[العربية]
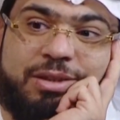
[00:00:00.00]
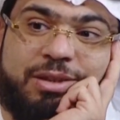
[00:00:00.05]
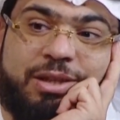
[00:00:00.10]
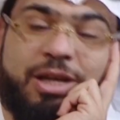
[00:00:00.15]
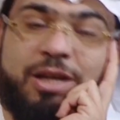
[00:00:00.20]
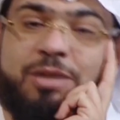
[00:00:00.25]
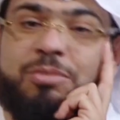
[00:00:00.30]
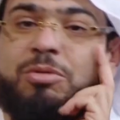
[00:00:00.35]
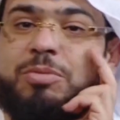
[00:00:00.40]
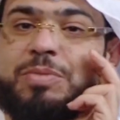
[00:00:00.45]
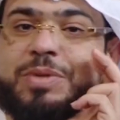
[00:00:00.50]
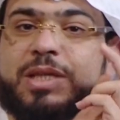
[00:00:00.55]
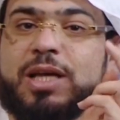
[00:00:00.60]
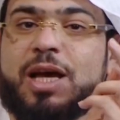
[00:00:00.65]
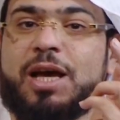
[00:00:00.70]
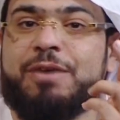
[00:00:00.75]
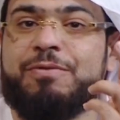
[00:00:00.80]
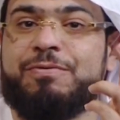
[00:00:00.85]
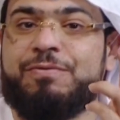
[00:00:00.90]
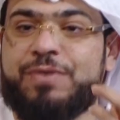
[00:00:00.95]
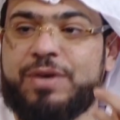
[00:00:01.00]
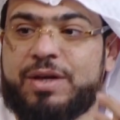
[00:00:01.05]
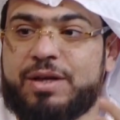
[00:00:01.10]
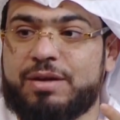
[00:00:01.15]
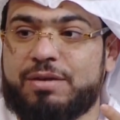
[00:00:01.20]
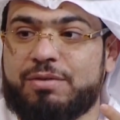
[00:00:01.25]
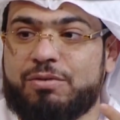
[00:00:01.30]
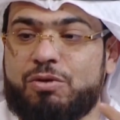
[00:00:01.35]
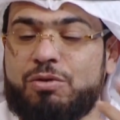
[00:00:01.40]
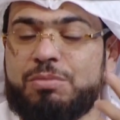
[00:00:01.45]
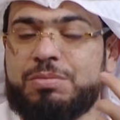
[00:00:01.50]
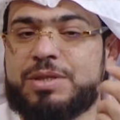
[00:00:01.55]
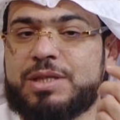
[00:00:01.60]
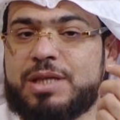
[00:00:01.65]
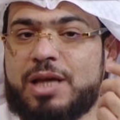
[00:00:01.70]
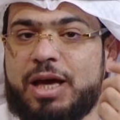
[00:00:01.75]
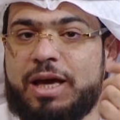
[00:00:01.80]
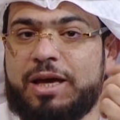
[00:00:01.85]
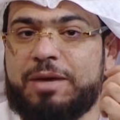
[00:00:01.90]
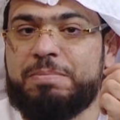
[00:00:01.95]
لأنهم هم صاحب فكر هم
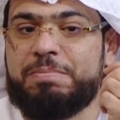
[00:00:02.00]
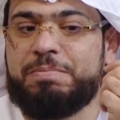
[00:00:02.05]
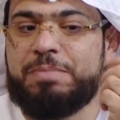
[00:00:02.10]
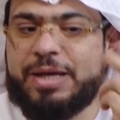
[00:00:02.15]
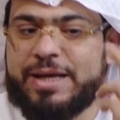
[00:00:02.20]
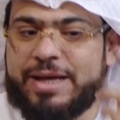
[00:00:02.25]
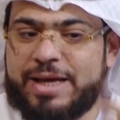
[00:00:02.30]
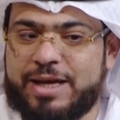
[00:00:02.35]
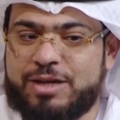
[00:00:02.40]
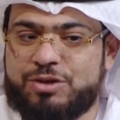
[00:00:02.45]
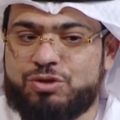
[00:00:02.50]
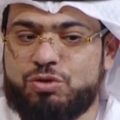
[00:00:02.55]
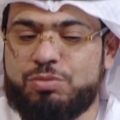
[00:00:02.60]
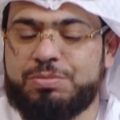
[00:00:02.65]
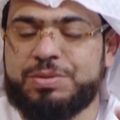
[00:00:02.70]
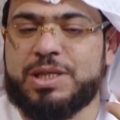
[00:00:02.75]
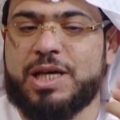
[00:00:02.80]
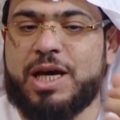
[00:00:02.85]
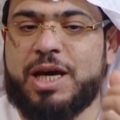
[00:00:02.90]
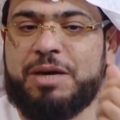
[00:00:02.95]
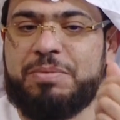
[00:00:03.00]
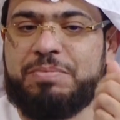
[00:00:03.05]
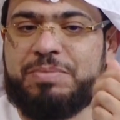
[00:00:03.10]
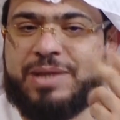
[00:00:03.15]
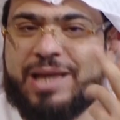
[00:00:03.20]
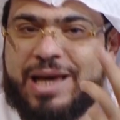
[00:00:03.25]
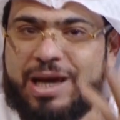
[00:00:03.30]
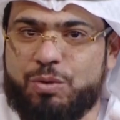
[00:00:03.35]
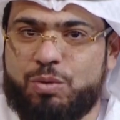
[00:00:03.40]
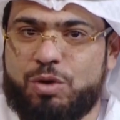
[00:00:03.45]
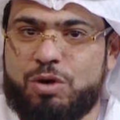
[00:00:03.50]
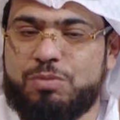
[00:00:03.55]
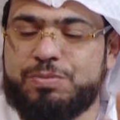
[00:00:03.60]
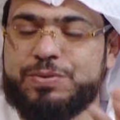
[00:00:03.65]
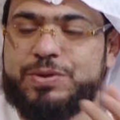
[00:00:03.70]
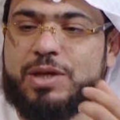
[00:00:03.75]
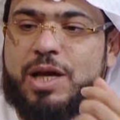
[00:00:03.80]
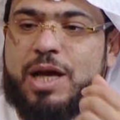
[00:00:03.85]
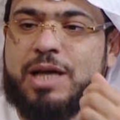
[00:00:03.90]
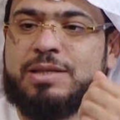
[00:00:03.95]
صاحب منهج هم صاحب دعوة هم
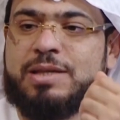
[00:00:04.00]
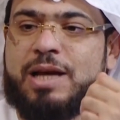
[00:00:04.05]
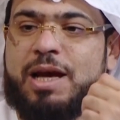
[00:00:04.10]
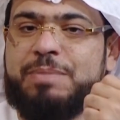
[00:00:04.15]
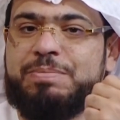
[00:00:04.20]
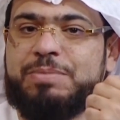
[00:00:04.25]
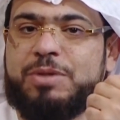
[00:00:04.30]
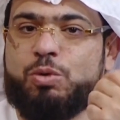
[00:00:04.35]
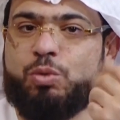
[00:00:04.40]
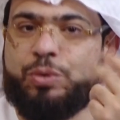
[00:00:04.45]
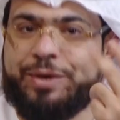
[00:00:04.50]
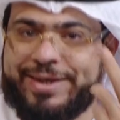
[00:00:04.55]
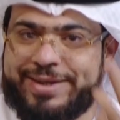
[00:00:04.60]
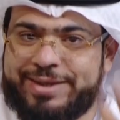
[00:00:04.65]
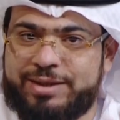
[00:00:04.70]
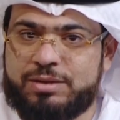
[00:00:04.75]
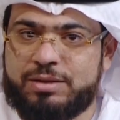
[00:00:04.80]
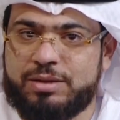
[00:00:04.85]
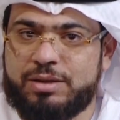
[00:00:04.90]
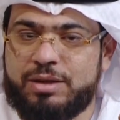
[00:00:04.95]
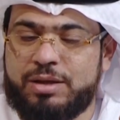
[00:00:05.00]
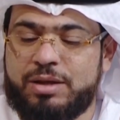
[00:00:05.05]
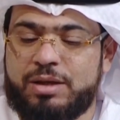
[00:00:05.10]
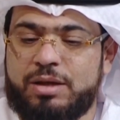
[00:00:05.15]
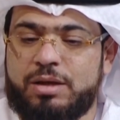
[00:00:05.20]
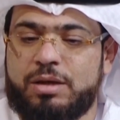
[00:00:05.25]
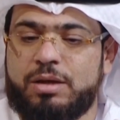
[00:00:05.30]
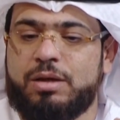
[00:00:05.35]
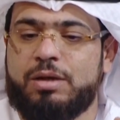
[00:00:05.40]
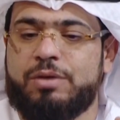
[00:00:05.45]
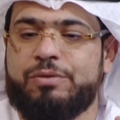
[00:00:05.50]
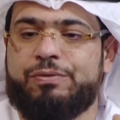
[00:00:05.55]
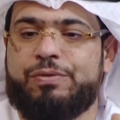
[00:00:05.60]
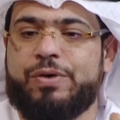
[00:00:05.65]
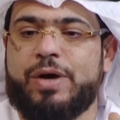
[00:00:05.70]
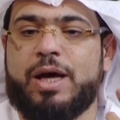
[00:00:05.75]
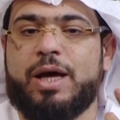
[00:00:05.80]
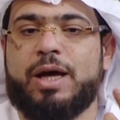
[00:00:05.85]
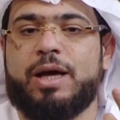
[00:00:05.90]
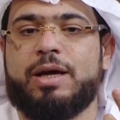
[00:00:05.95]
أصحاب توحيد
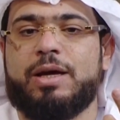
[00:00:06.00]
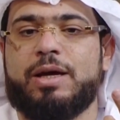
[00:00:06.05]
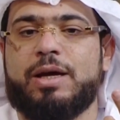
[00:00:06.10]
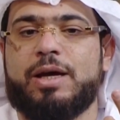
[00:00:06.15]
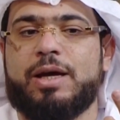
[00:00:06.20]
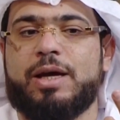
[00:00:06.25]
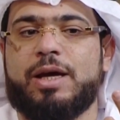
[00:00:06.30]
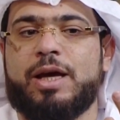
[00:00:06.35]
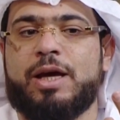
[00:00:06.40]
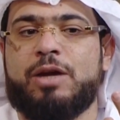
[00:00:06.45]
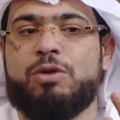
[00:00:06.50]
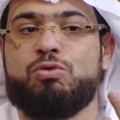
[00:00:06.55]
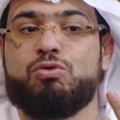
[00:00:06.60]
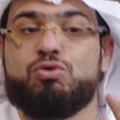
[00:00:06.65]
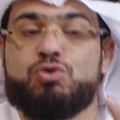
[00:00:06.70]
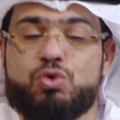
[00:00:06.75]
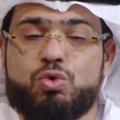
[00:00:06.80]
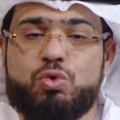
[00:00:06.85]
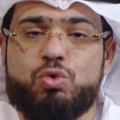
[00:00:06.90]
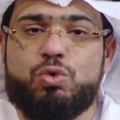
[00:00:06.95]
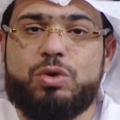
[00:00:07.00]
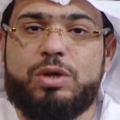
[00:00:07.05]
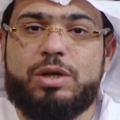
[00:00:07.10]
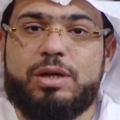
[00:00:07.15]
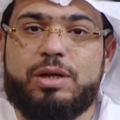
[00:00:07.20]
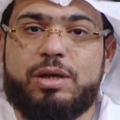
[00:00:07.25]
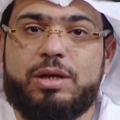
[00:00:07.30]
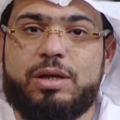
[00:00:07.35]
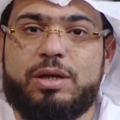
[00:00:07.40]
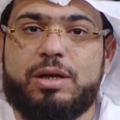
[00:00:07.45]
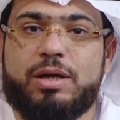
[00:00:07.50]
ف النزول يحشرنا